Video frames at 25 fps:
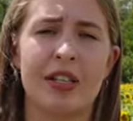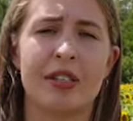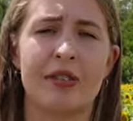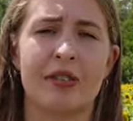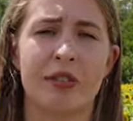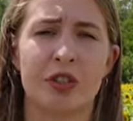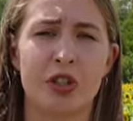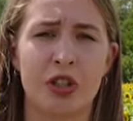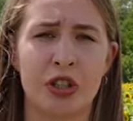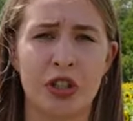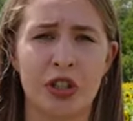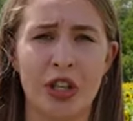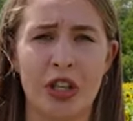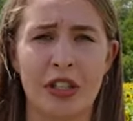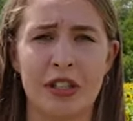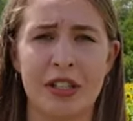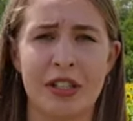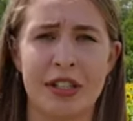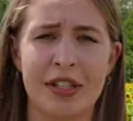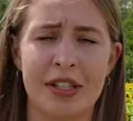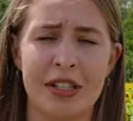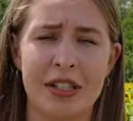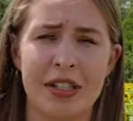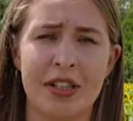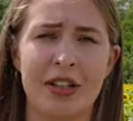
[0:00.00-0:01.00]
свыше
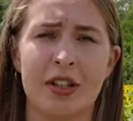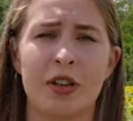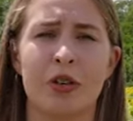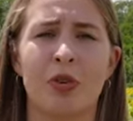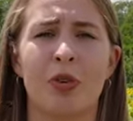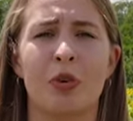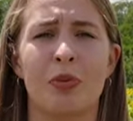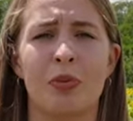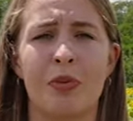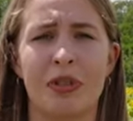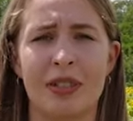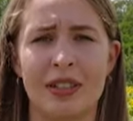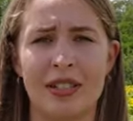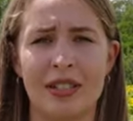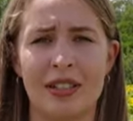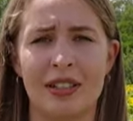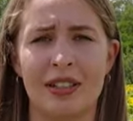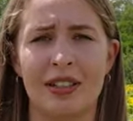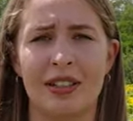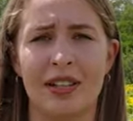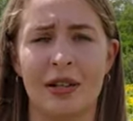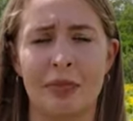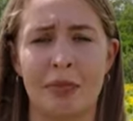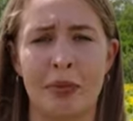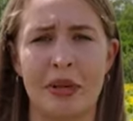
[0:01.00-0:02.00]
30 –
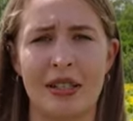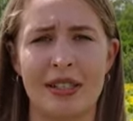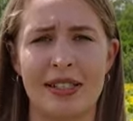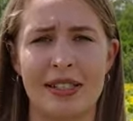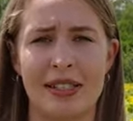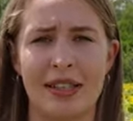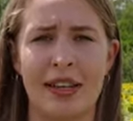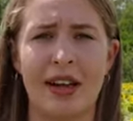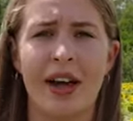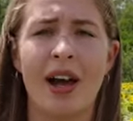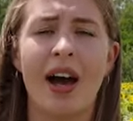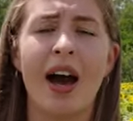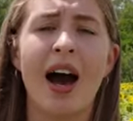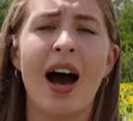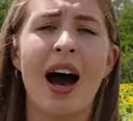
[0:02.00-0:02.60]
губительно для пыльцы,